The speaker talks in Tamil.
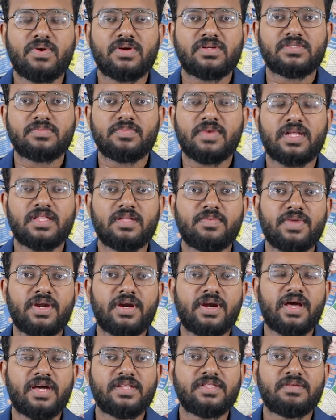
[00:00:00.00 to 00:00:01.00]
ஆகஸ்ட் மாதம்
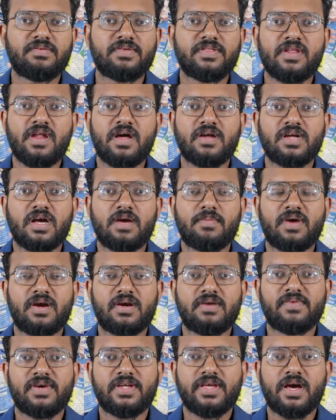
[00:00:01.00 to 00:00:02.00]
இரண்டாயிரத்தி இருபத்தி நான்காம்
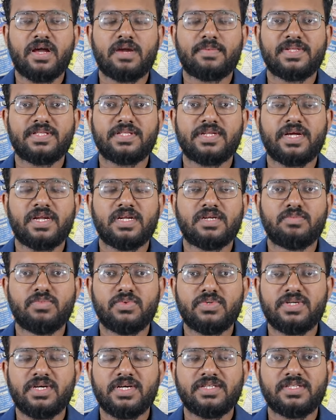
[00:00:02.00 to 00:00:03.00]
ஆண்டு வழியான பத்திரிகைகளின்
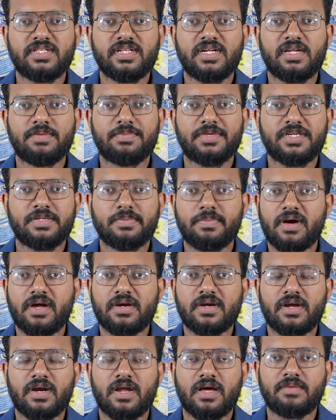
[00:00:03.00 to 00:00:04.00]
முக்கிய செய்திகளை பற்றி
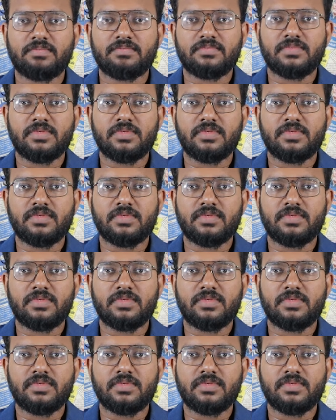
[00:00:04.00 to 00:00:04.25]
பார்க்கலாம்